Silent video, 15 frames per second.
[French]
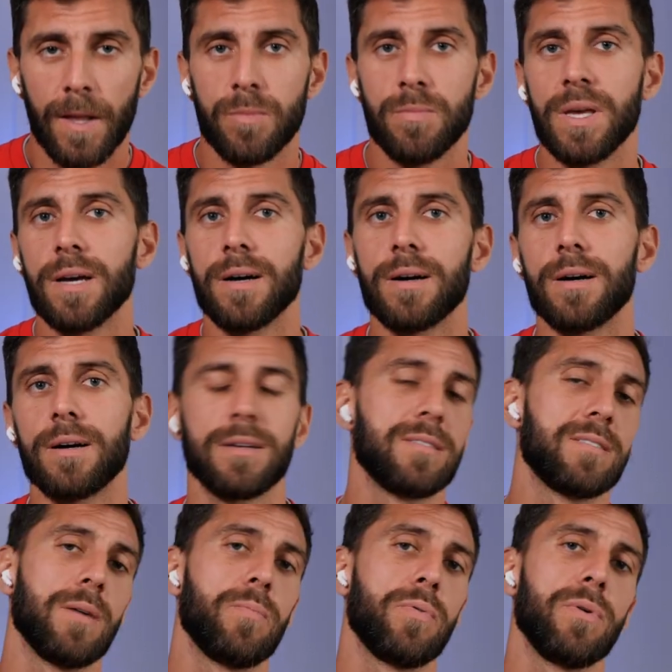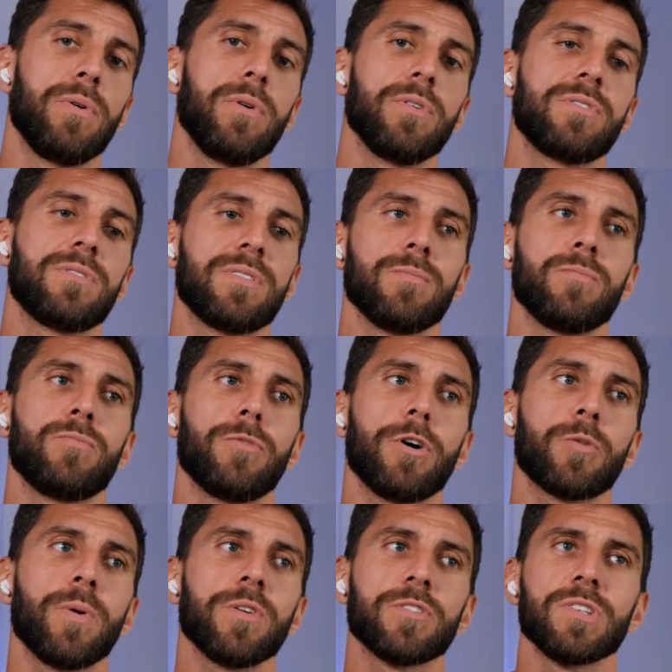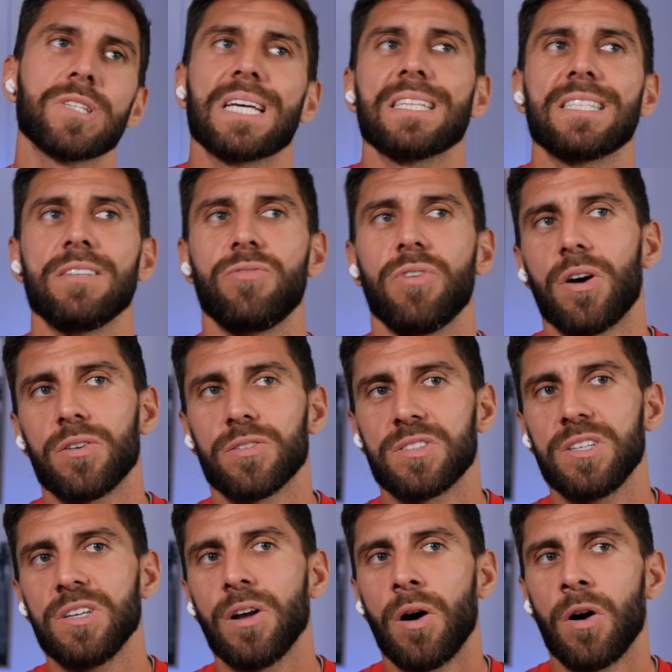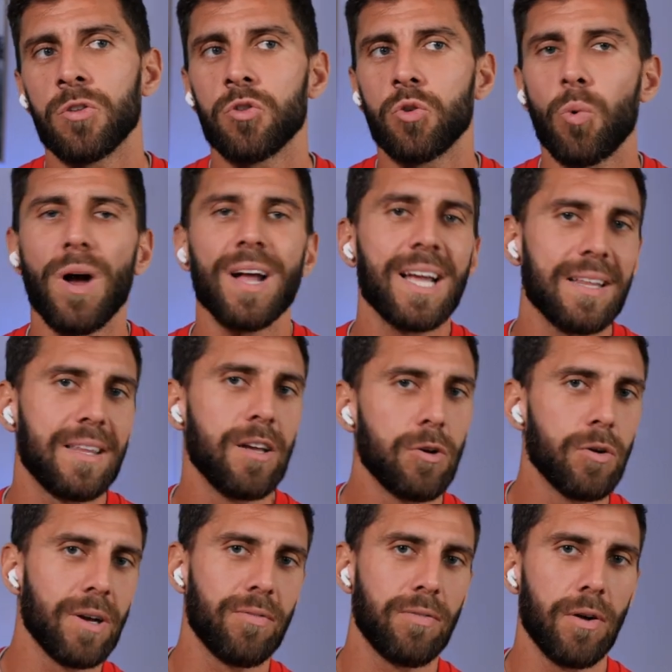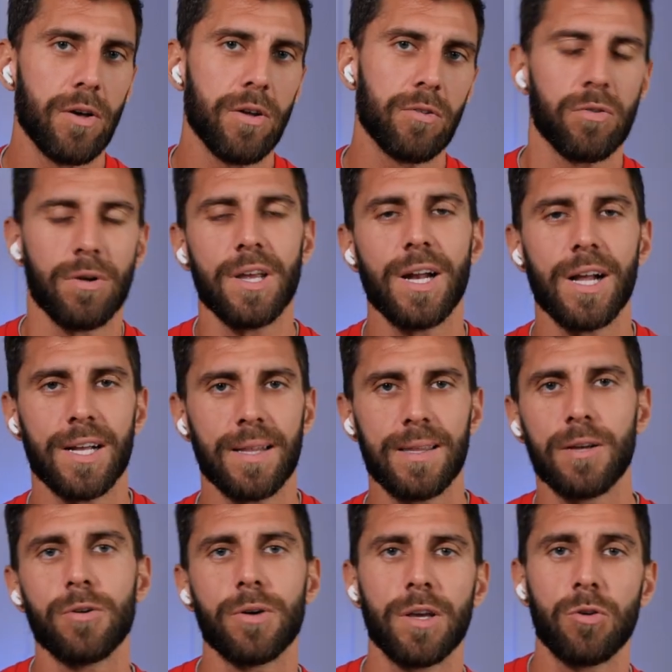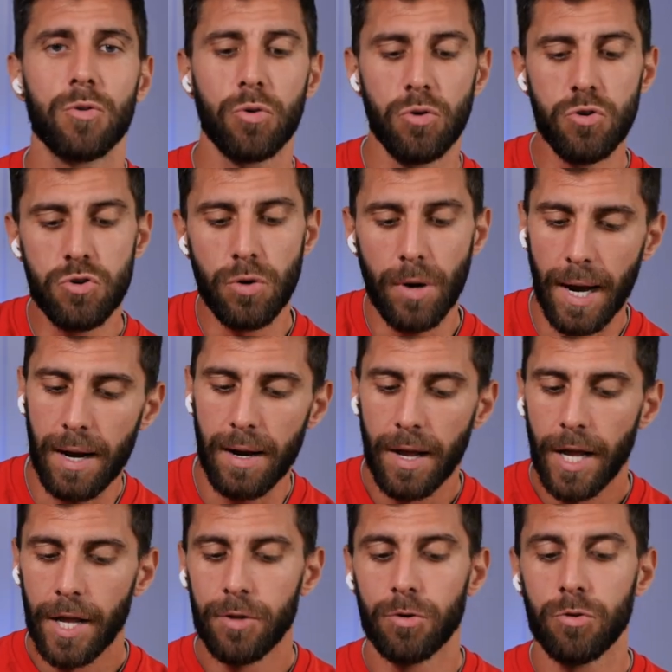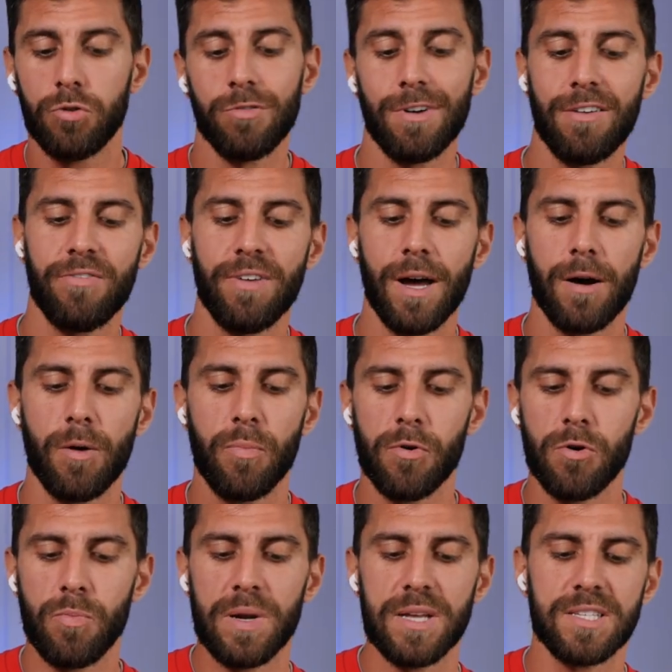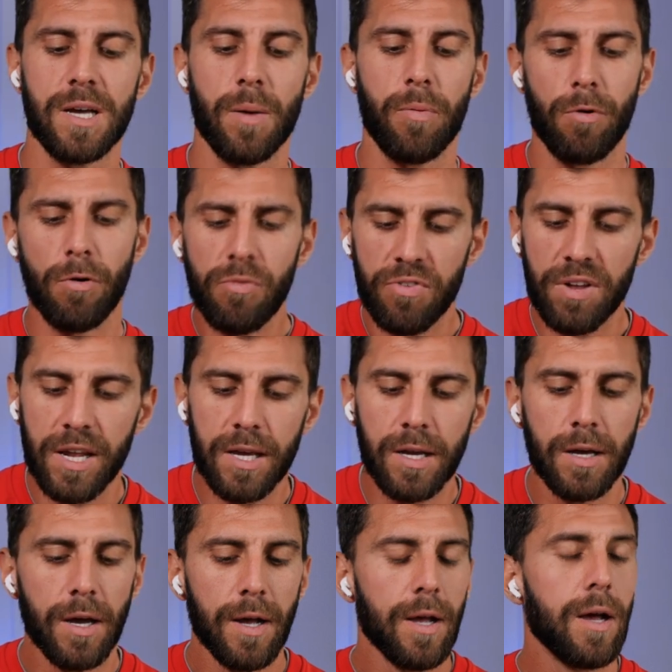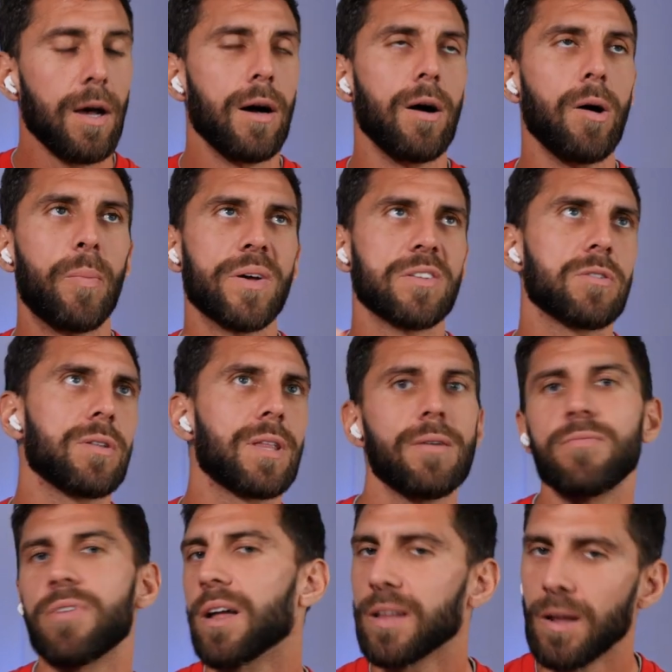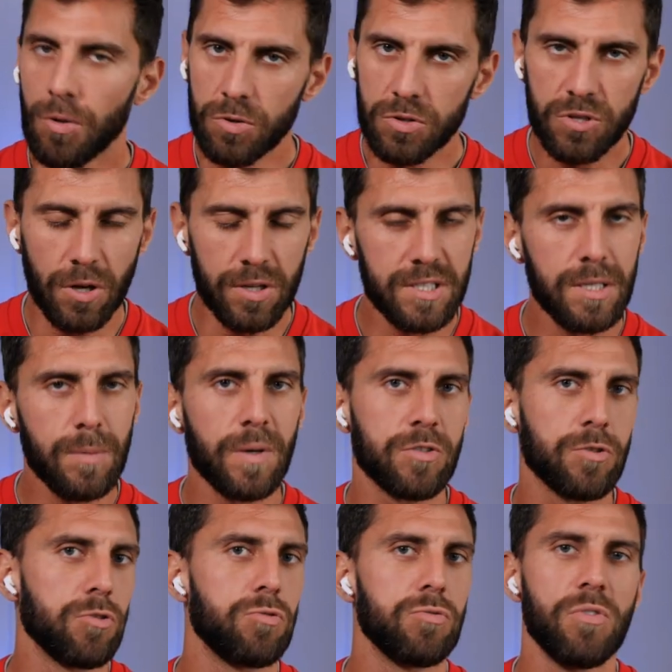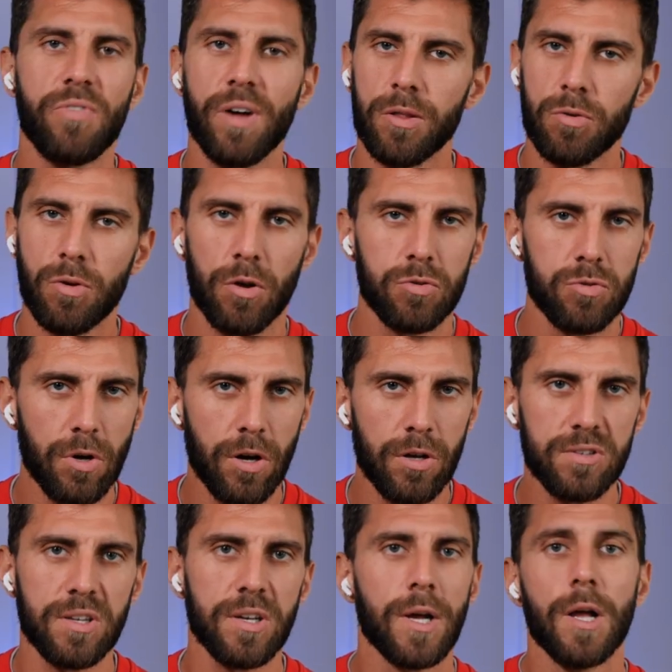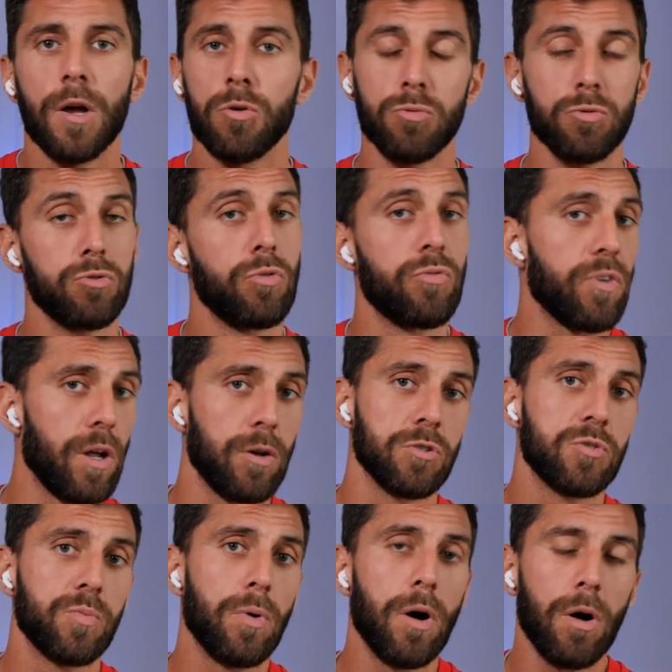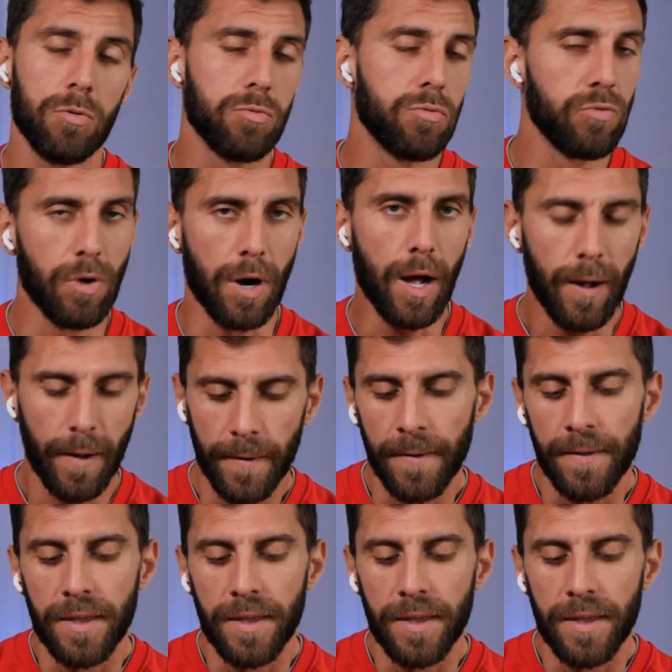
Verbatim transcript: Mais ça peut, moi je pense que ça se différencie en trois catégories, Florian. Tu vois, il y a la catégorie culturelle, donc tu vas le faire pour le plaisir, pour le feeling, parce que tu aimes faire des longues sorties, parce que tu veux faire de l'endurance, ou tu fais un autre sport, ou voilà.